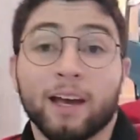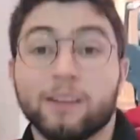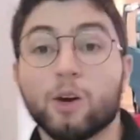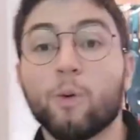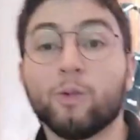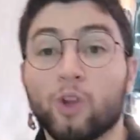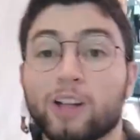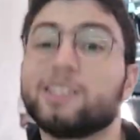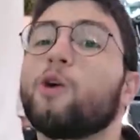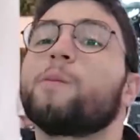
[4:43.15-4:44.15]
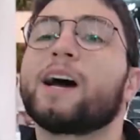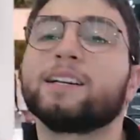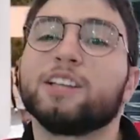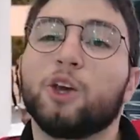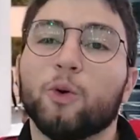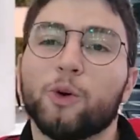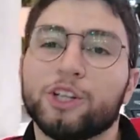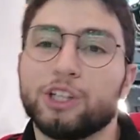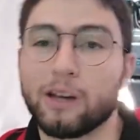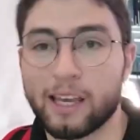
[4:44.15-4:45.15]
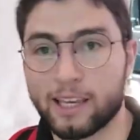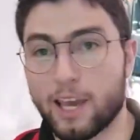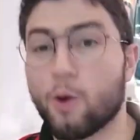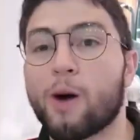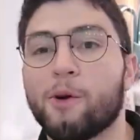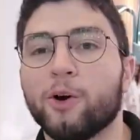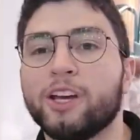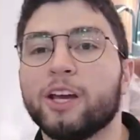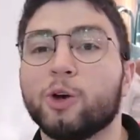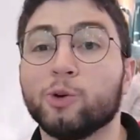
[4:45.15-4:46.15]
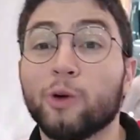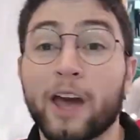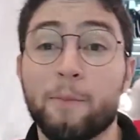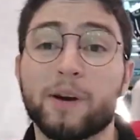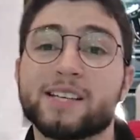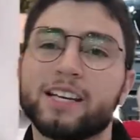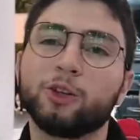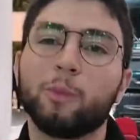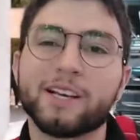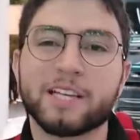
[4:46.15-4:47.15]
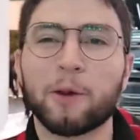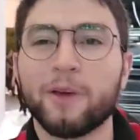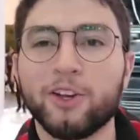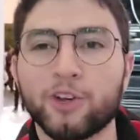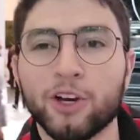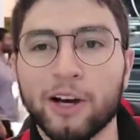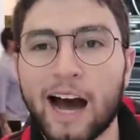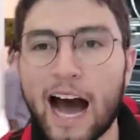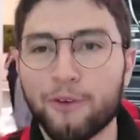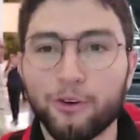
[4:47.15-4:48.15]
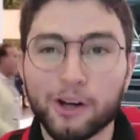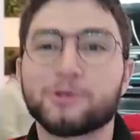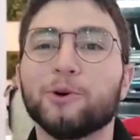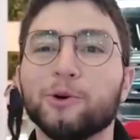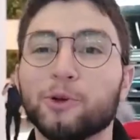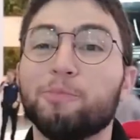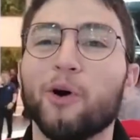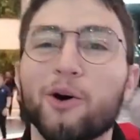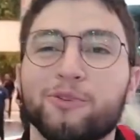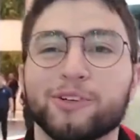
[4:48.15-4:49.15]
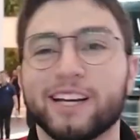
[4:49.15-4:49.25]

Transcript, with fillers: Então, nós na Gobrax aqui hoje, e eu, Amauri, eu represento basicamente a voz do, do povo,